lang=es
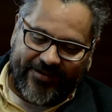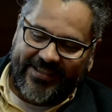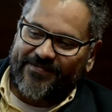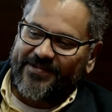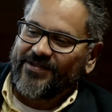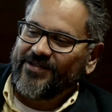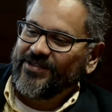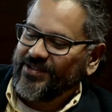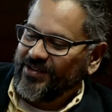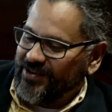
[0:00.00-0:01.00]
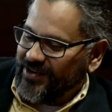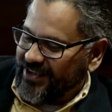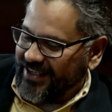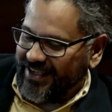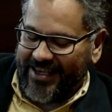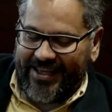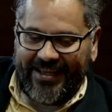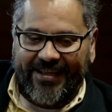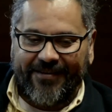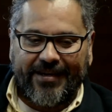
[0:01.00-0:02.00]
siempre un gusto
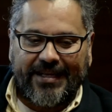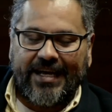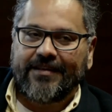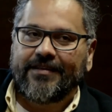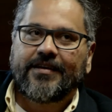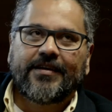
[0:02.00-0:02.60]
y, de verdad